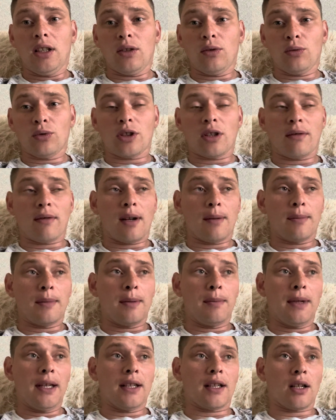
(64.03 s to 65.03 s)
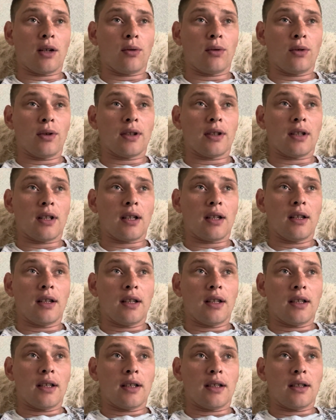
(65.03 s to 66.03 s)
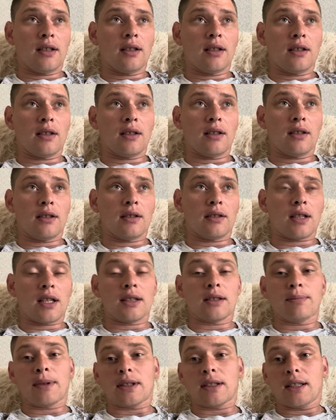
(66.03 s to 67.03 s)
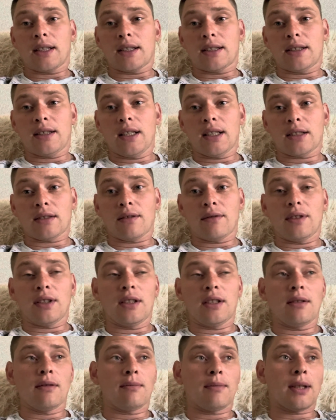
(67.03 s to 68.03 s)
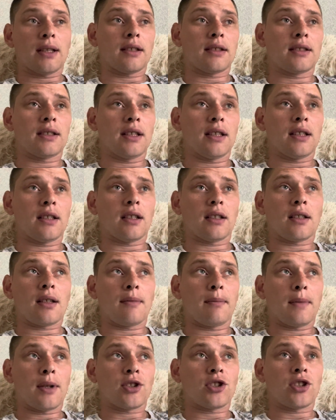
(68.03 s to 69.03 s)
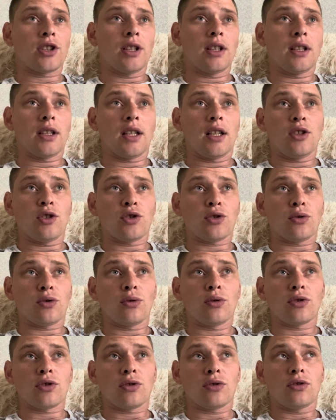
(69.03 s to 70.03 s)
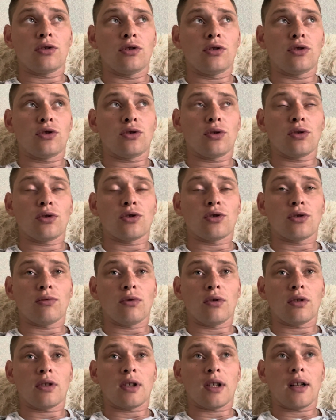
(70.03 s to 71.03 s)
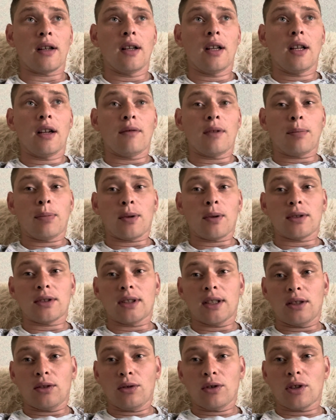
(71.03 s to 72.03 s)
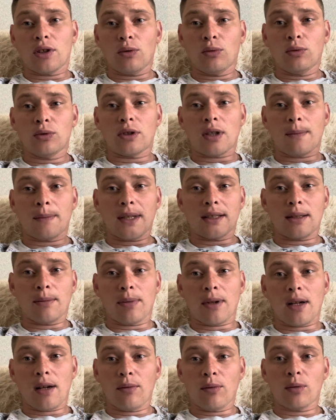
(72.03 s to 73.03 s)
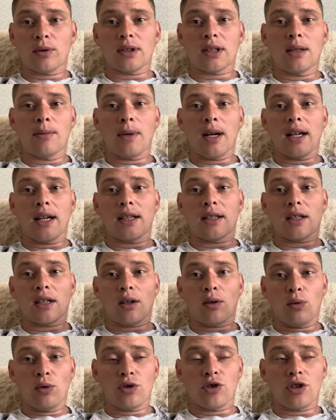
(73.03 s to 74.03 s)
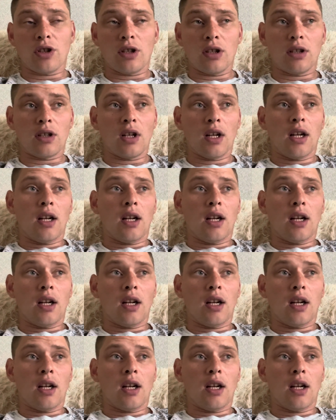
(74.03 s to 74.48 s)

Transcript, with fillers: нужно вам иметь какое-то Э, транспортное средство в виде мотоцикла, там, машины или что, еще чего-то. Вы просто идете утром на заправку, занимаете очередь